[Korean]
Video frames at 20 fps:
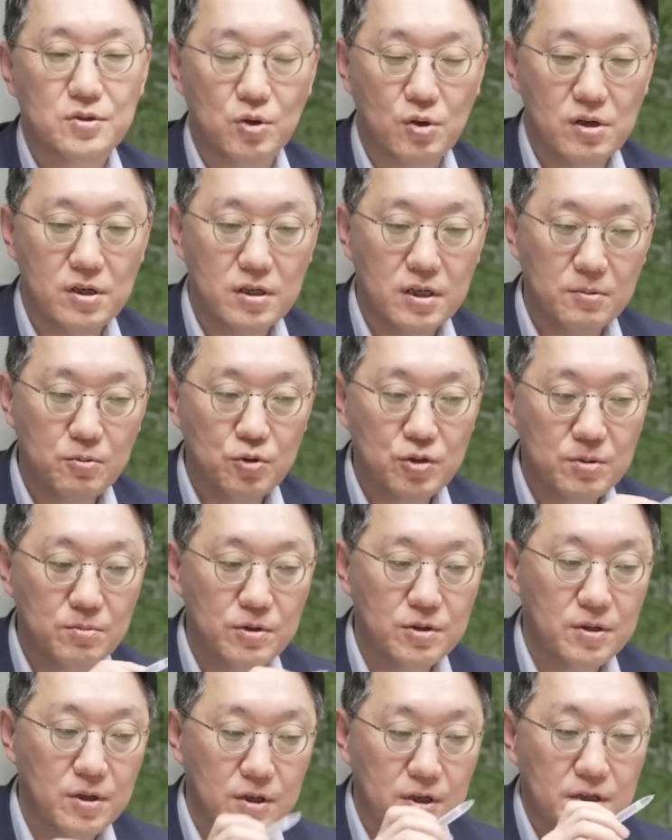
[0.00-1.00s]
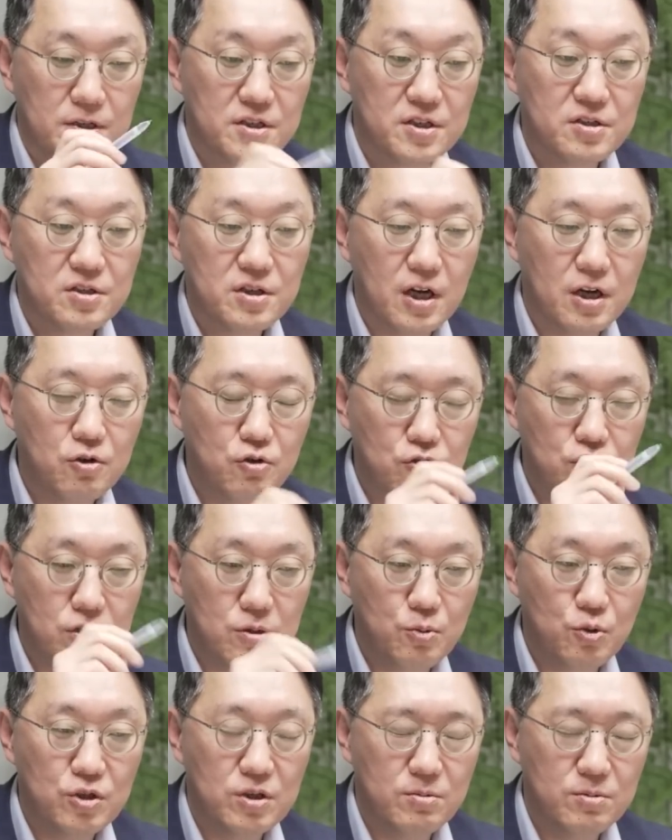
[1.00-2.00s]
정확하게 보시면
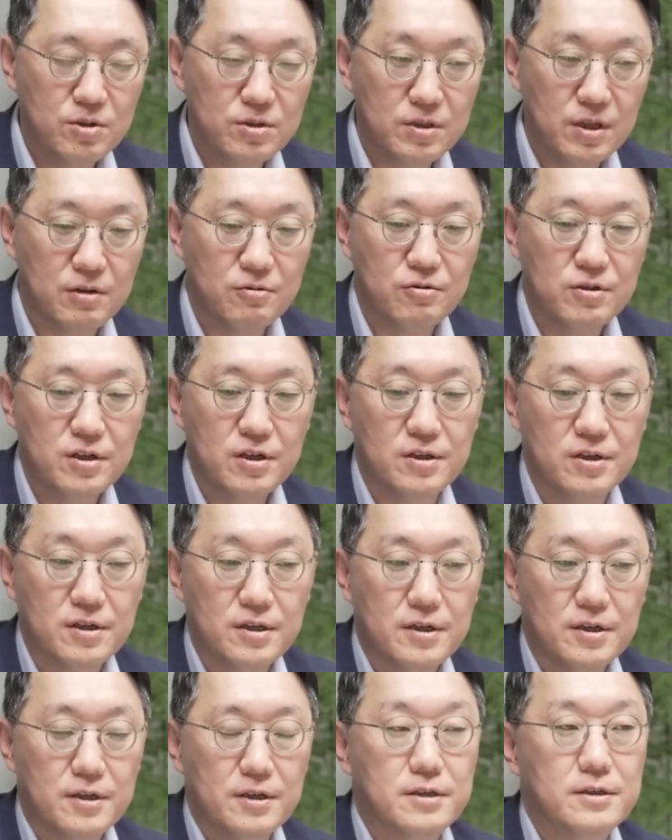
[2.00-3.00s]
증가율을 보시면 되고요. 네.